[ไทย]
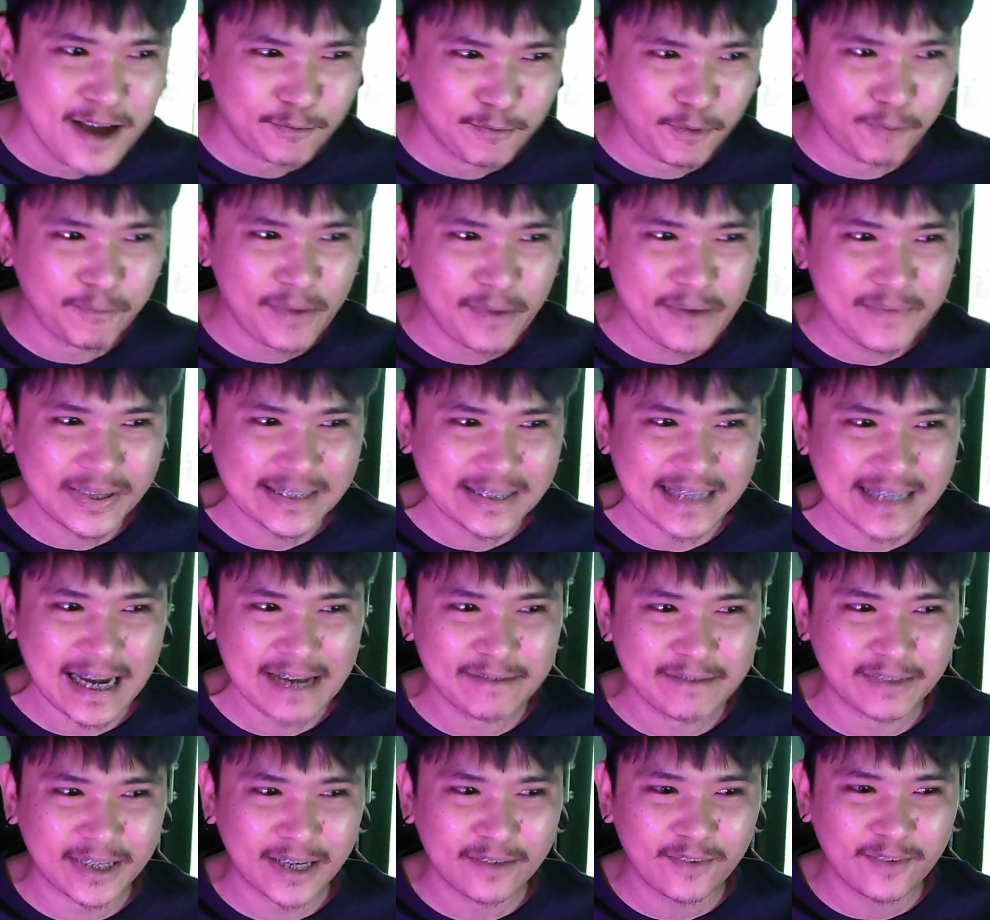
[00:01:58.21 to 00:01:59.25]
ผมไม่มั่นใจ
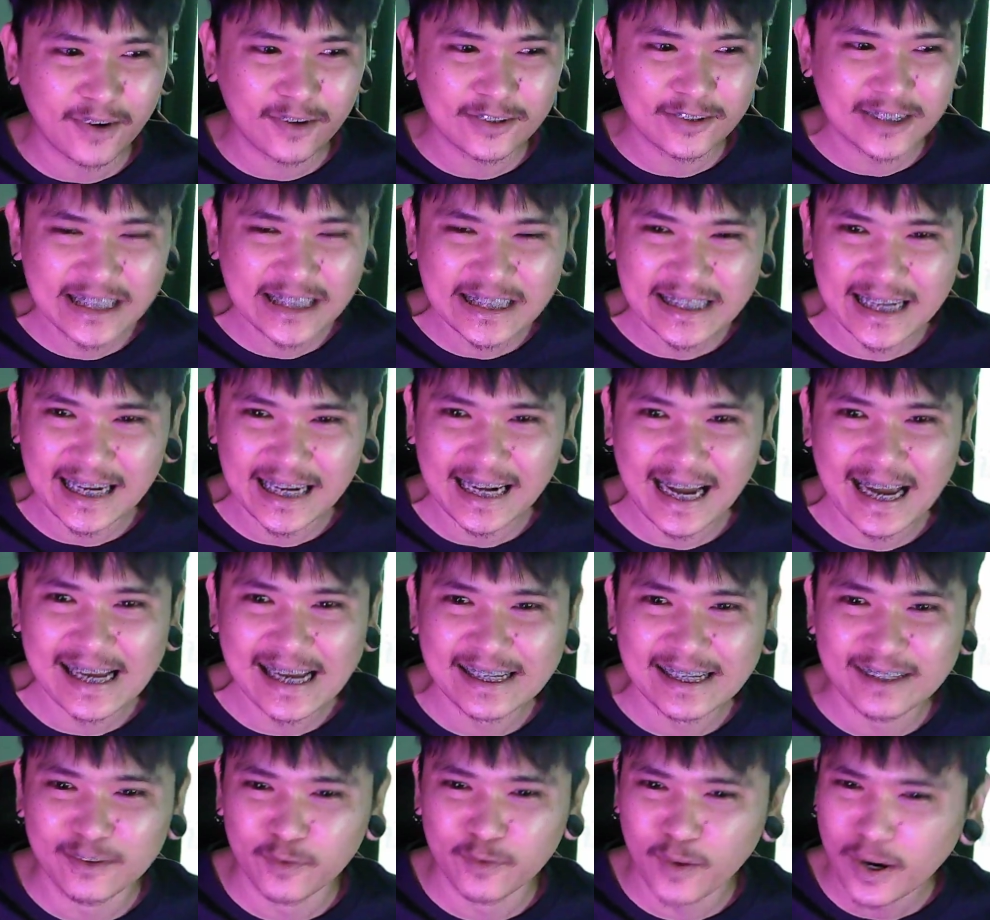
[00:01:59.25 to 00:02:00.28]
เหมือนกันว่าเขาชื่ออะไร
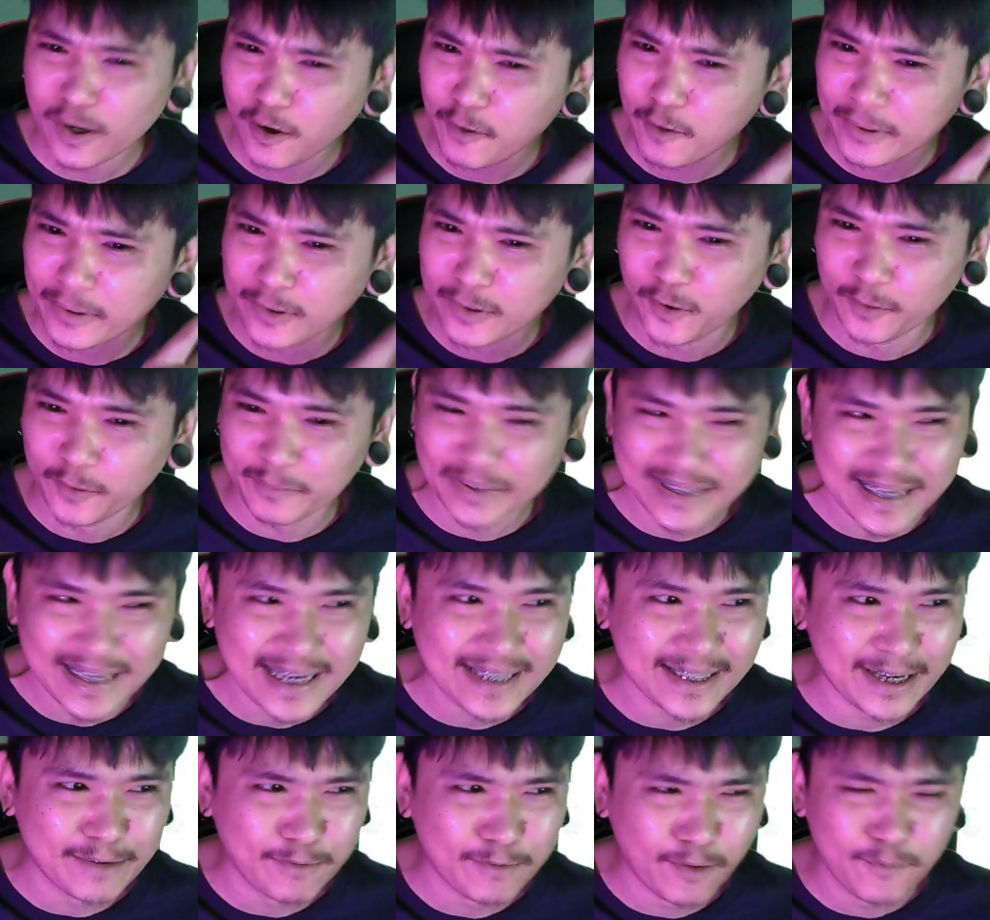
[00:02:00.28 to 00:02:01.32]
หรือว่าเขาเป็นคนประเทศ
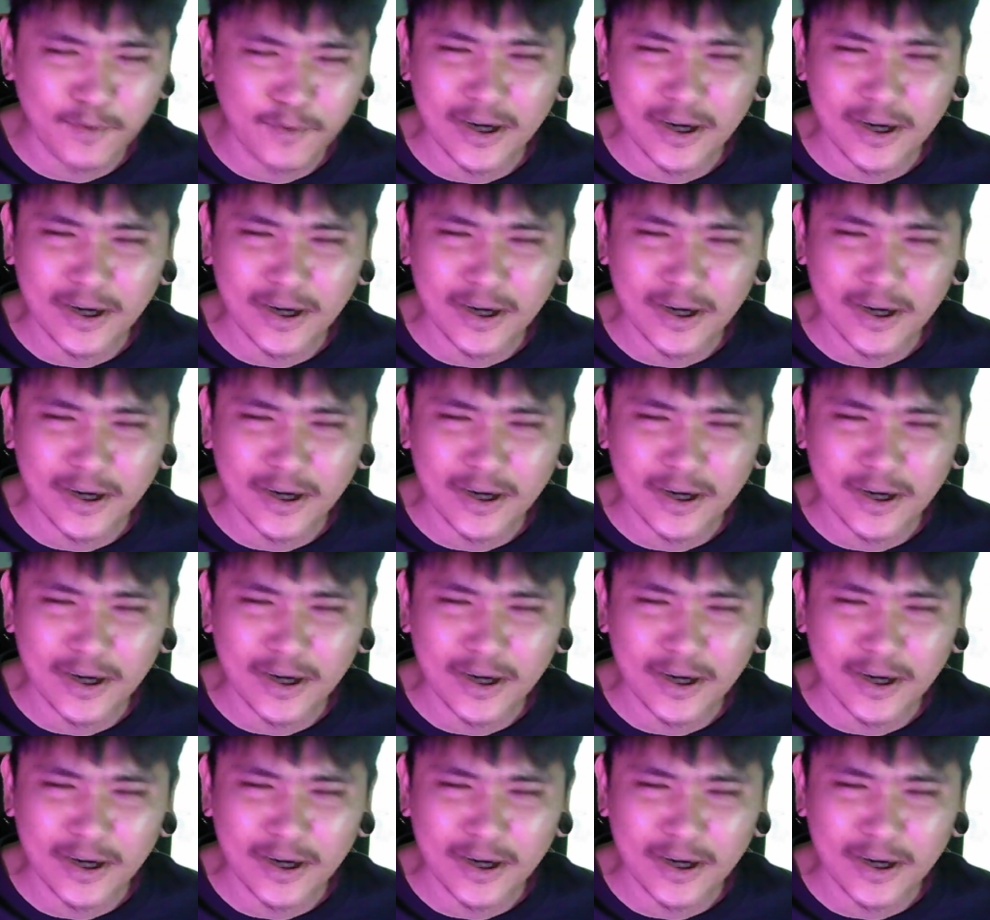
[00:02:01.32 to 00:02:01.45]
ไหน ผมว่า